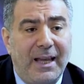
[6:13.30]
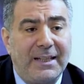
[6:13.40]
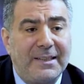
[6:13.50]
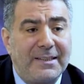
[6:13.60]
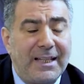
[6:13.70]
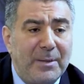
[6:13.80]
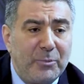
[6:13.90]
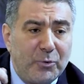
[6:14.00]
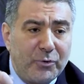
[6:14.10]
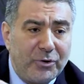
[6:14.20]

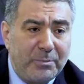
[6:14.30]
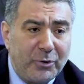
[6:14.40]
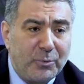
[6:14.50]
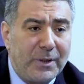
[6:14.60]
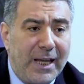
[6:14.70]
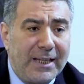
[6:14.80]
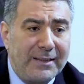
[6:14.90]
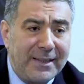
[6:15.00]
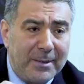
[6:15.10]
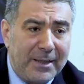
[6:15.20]
الإسلام يجبرك
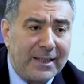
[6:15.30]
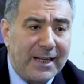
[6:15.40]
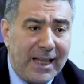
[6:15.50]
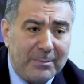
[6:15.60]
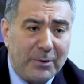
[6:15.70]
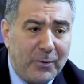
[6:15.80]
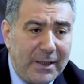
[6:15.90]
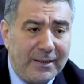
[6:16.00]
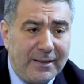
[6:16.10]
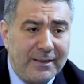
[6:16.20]
أن تبر
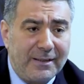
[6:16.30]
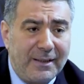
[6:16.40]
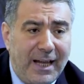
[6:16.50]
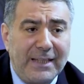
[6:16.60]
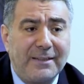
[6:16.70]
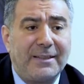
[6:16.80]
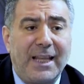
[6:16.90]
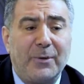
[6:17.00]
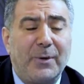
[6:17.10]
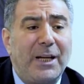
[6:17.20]
أبويك حتى
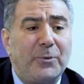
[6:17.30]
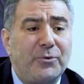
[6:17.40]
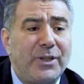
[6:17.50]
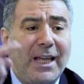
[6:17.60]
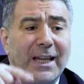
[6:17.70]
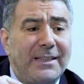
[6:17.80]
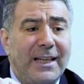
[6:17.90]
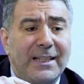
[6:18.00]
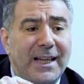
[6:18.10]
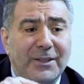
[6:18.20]
جميل. ولو
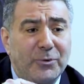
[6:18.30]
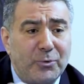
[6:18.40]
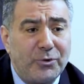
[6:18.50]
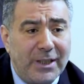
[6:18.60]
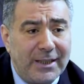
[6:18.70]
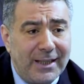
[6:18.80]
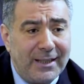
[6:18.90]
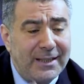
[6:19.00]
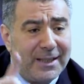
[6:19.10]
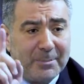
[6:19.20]
جاهداك أن
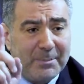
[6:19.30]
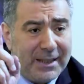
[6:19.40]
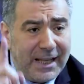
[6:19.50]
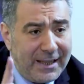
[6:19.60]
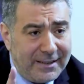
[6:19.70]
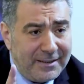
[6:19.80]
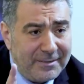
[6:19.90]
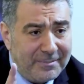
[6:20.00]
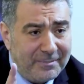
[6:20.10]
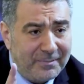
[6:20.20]
تشرك بالله
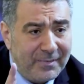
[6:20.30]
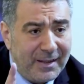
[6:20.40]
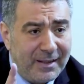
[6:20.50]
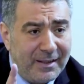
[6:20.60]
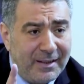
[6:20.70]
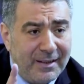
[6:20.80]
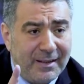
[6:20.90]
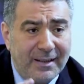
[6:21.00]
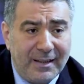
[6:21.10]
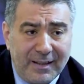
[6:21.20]

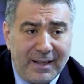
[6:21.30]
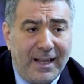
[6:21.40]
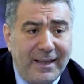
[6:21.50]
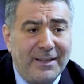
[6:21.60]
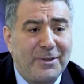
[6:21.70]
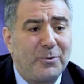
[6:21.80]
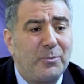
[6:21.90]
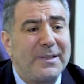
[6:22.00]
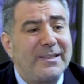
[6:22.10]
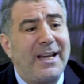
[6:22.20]
قال
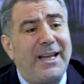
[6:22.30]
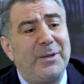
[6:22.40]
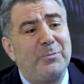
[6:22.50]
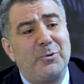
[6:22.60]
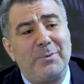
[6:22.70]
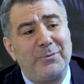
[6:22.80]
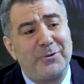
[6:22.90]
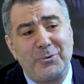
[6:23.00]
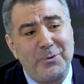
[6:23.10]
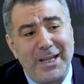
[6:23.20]
وصاحبهما
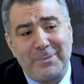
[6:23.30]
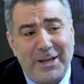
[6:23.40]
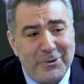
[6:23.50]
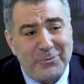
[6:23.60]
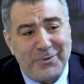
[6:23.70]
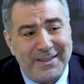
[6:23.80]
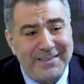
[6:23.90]
في الدنيا معروفة